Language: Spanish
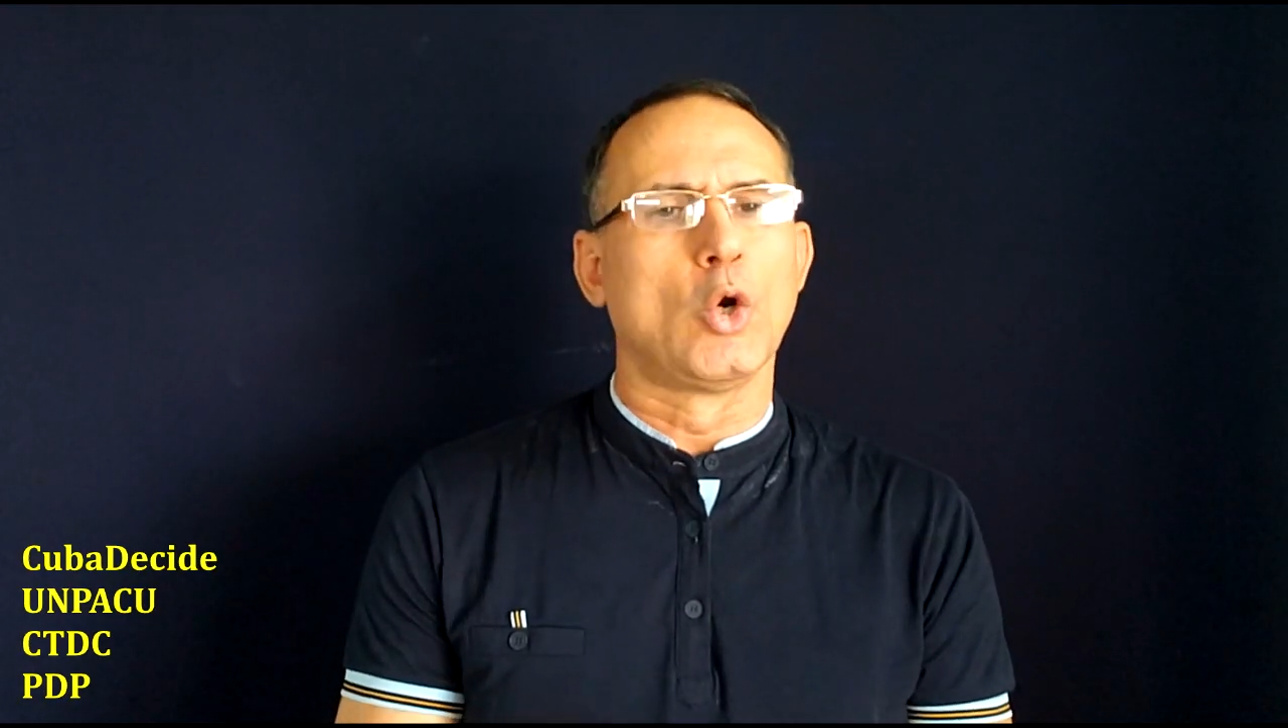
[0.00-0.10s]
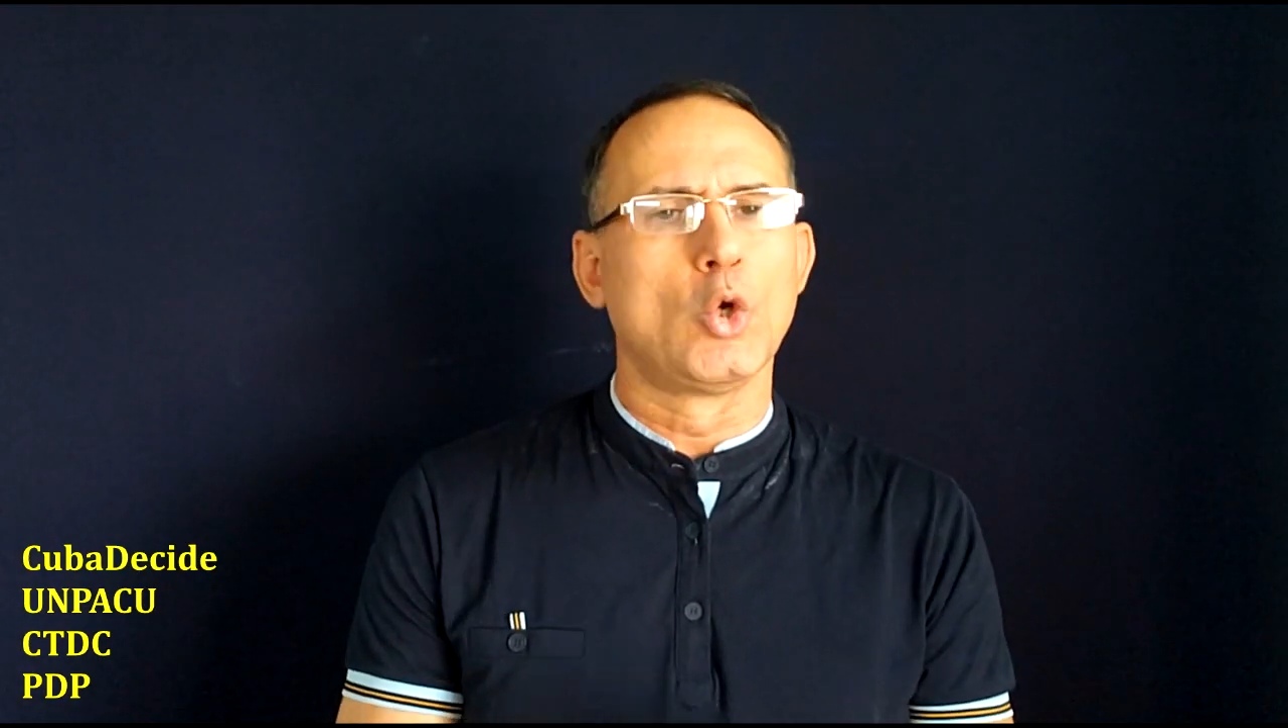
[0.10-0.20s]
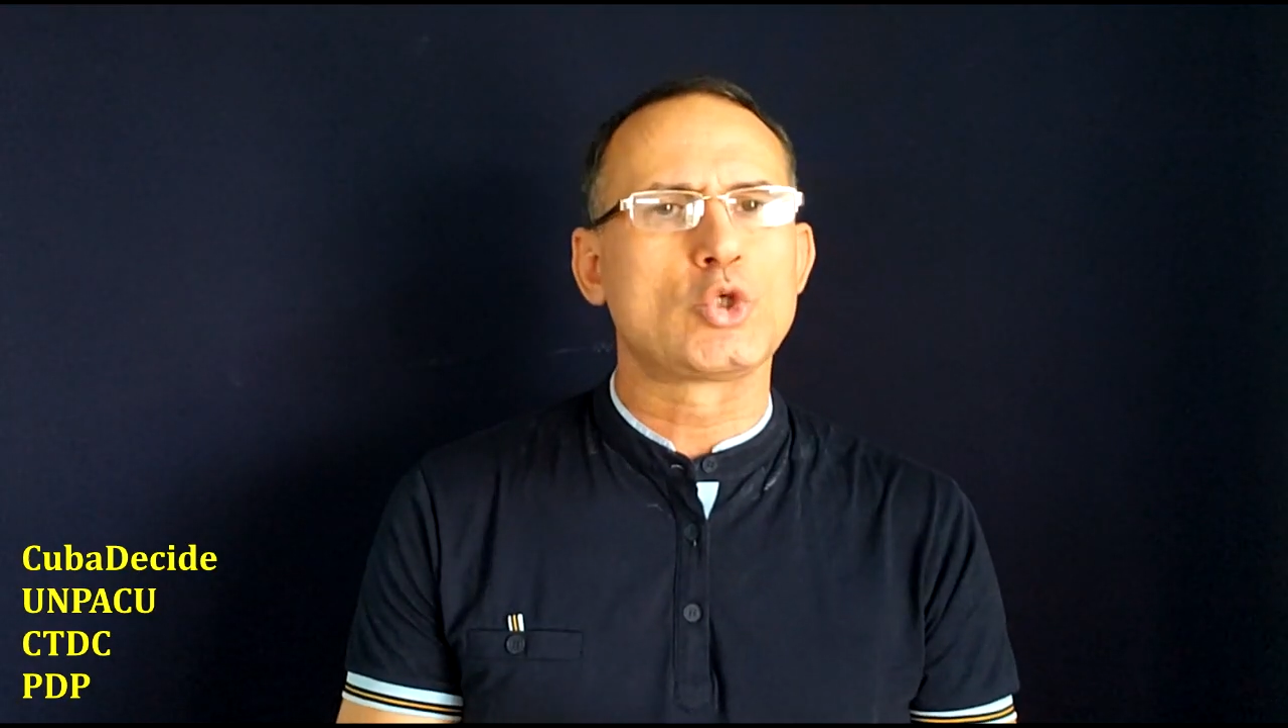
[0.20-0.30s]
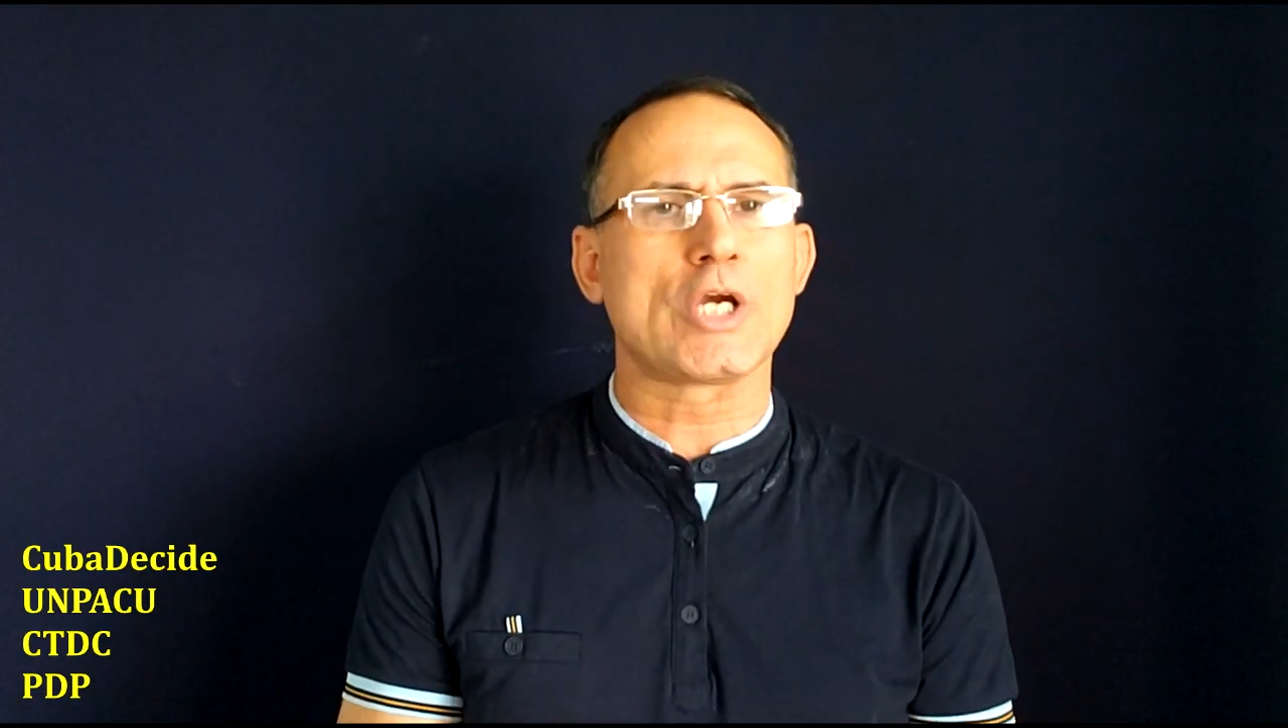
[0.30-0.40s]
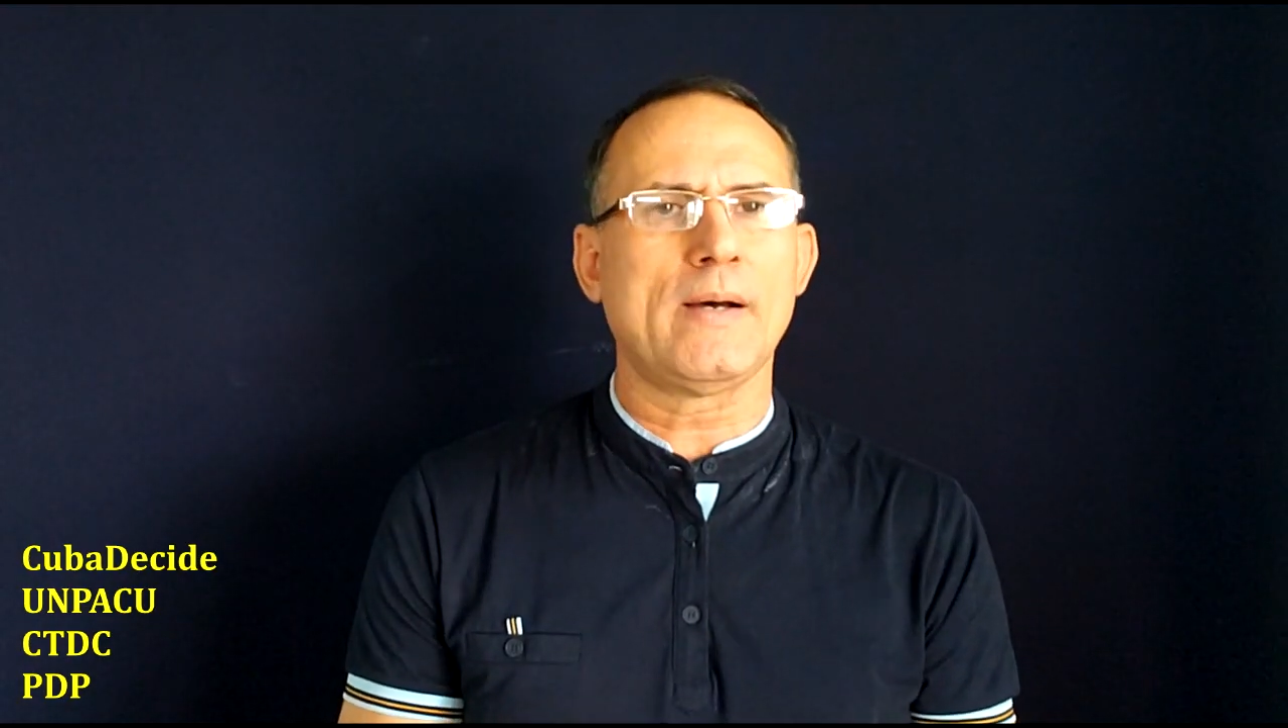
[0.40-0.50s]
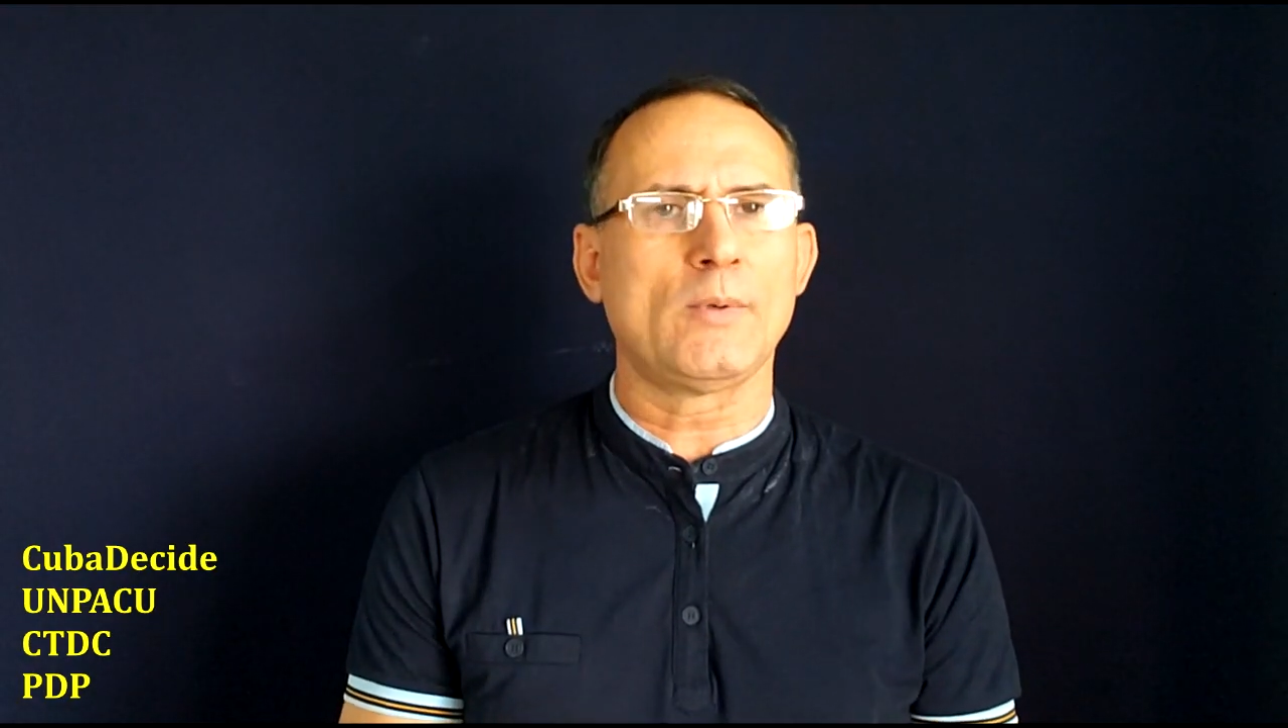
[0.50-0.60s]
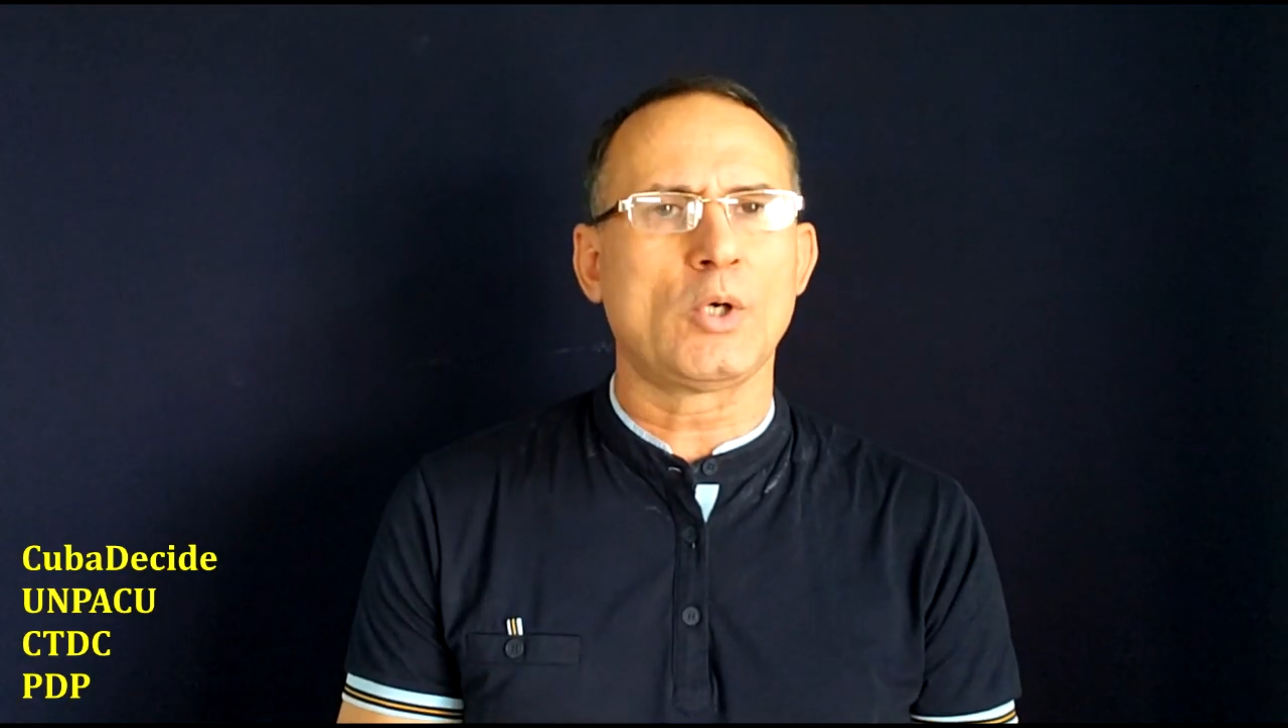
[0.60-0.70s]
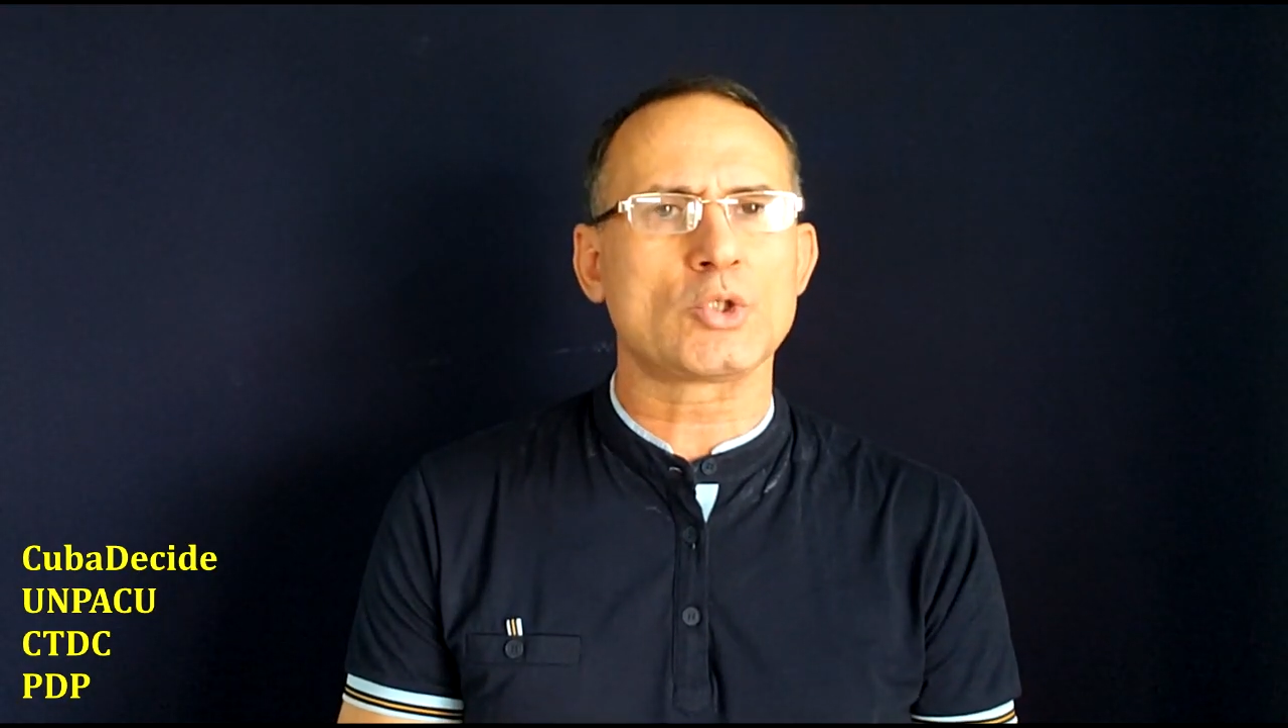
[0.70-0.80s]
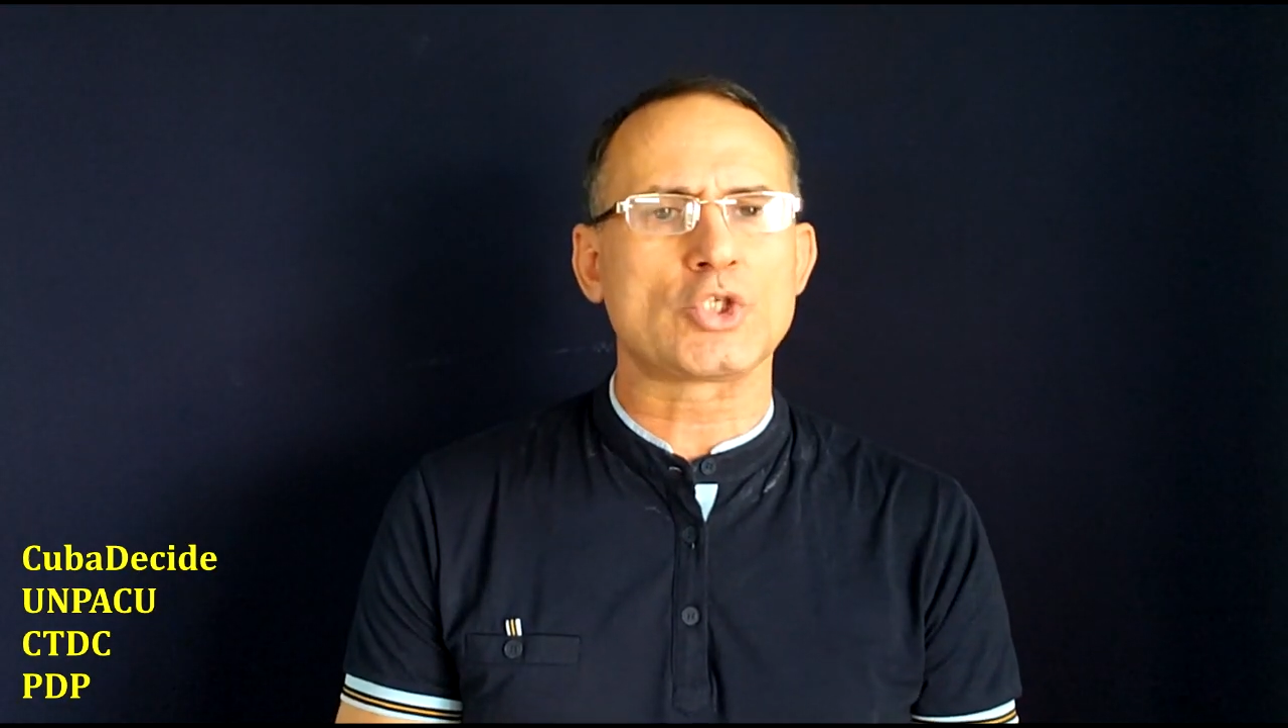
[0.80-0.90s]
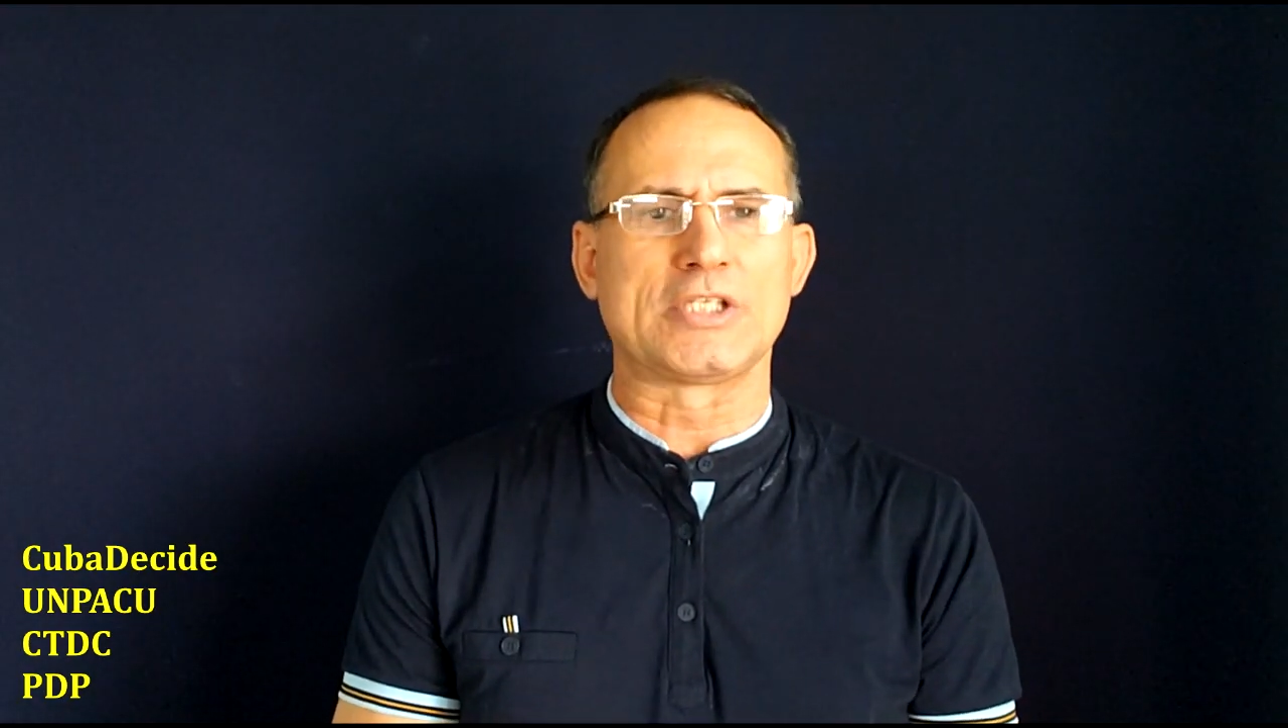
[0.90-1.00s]

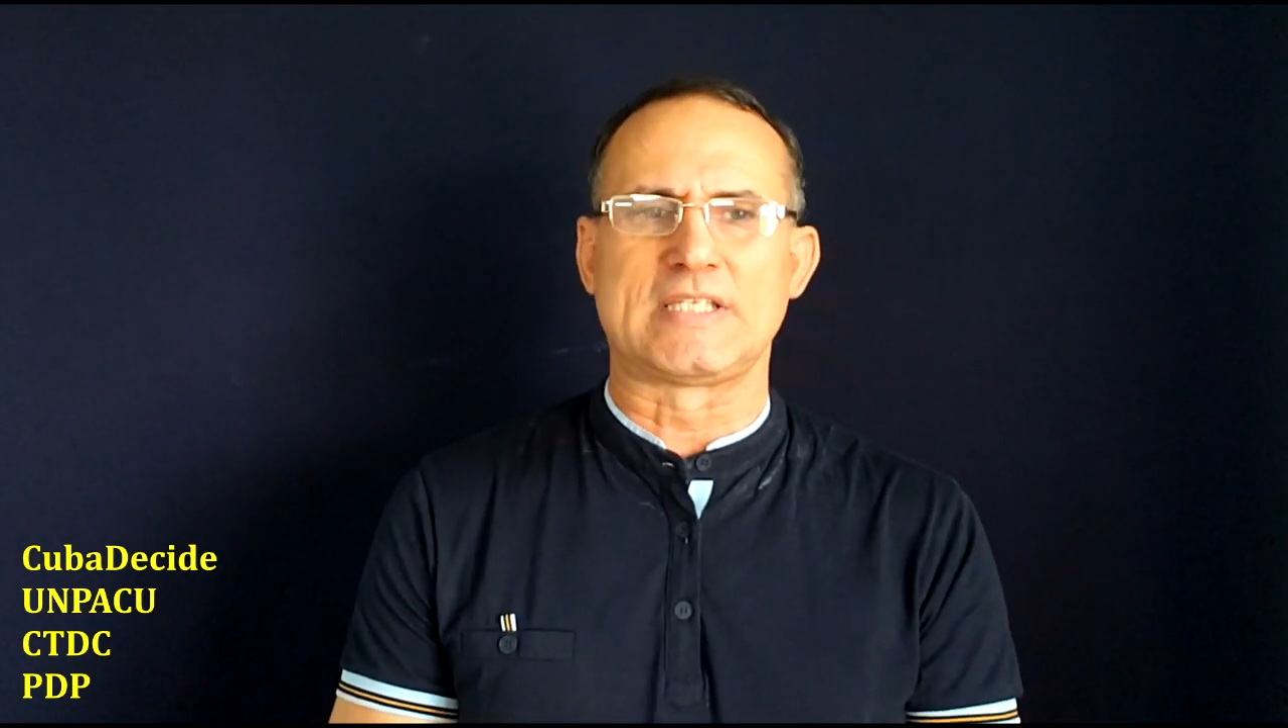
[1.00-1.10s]
luchamos